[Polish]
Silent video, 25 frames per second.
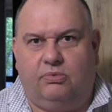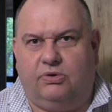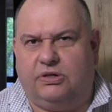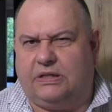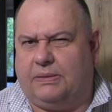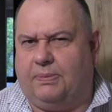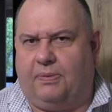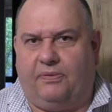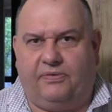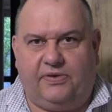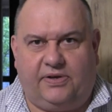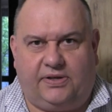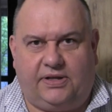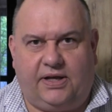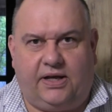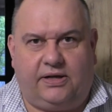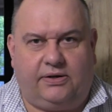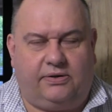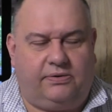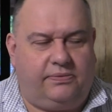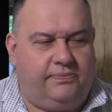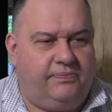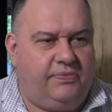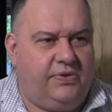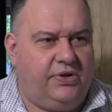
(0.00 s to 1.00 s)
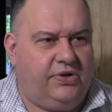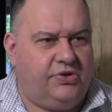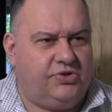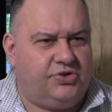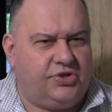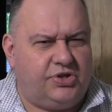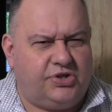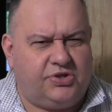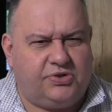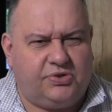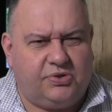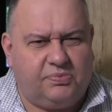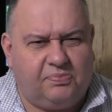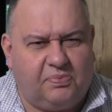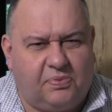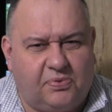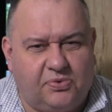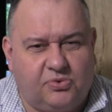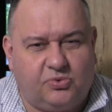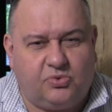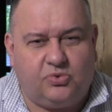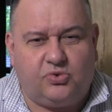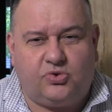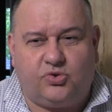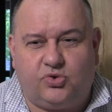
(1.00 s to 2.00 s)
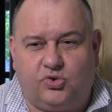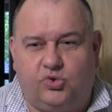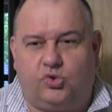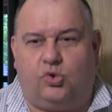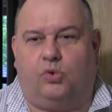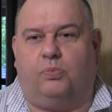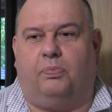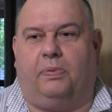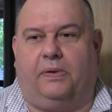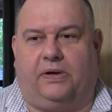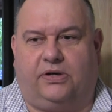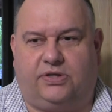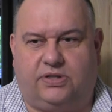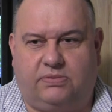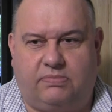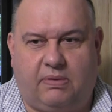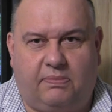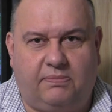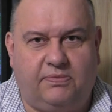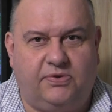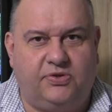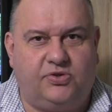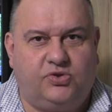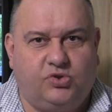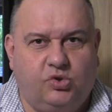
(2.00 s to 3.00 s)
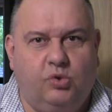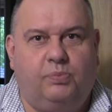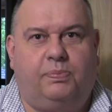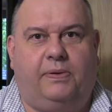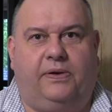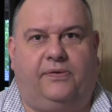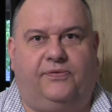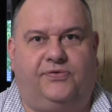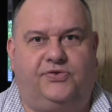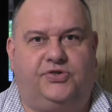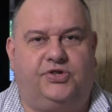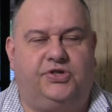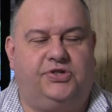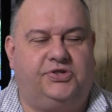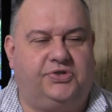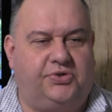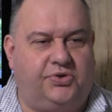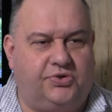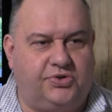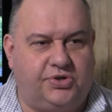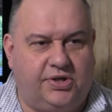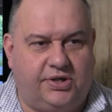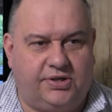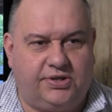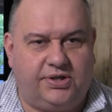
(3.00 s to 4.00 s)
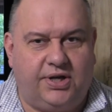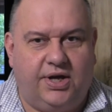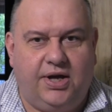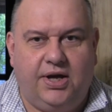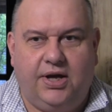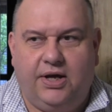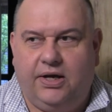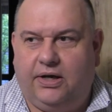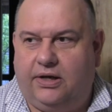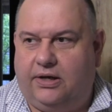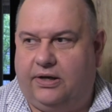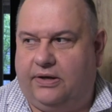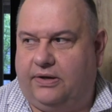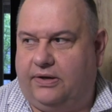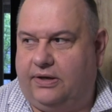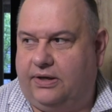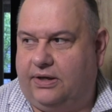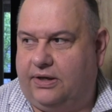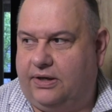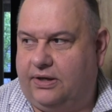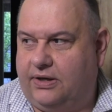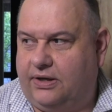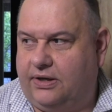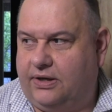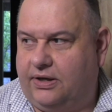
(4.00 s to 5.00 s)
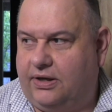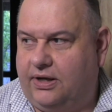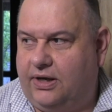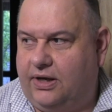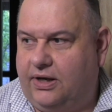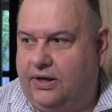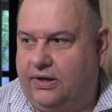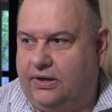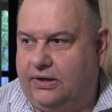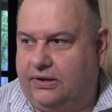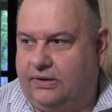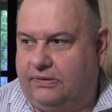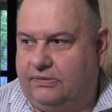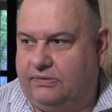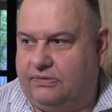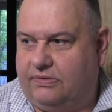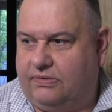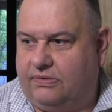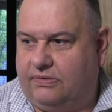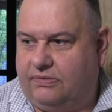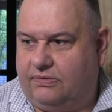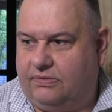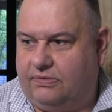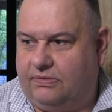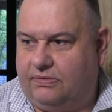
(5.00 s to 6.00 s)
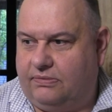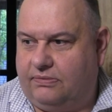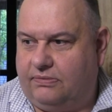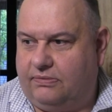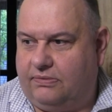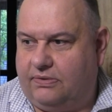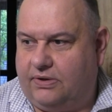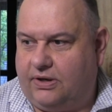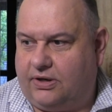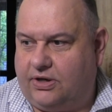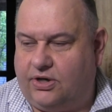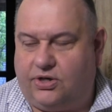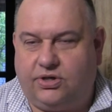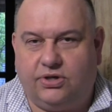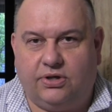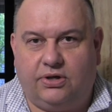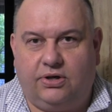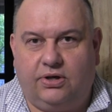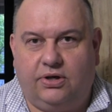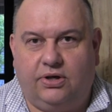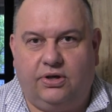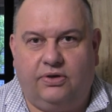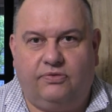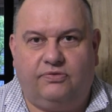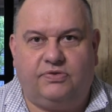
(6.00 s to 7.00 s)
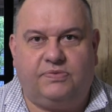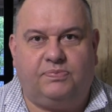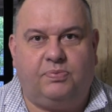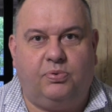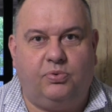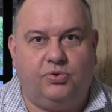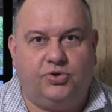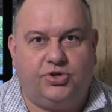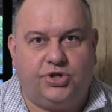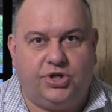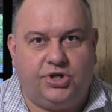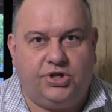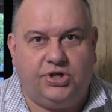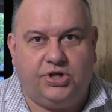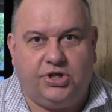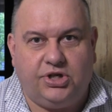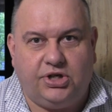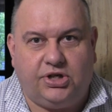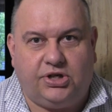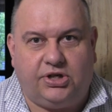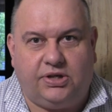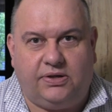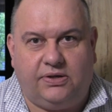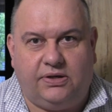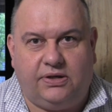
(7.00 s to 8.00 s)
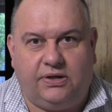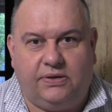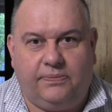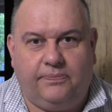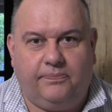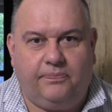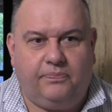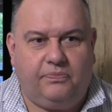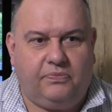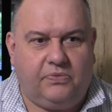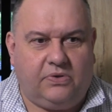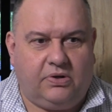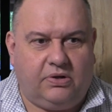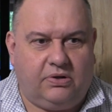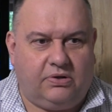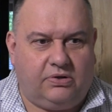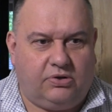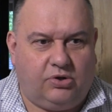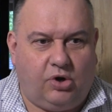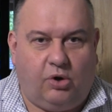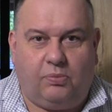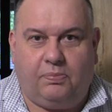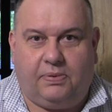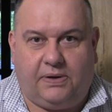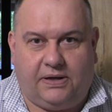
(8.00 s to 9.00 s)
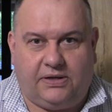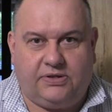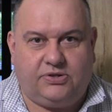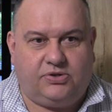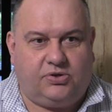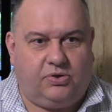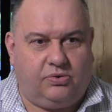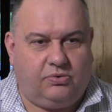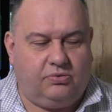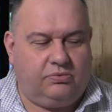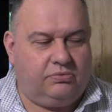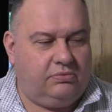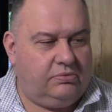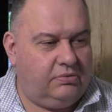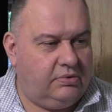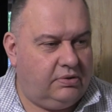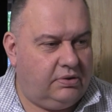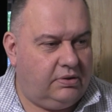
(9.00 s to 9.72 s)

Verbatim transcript: zapowiadają, że jest po prostu super, że mamy super wszystko, że jest e, e, jakieś współczynniki dobre są,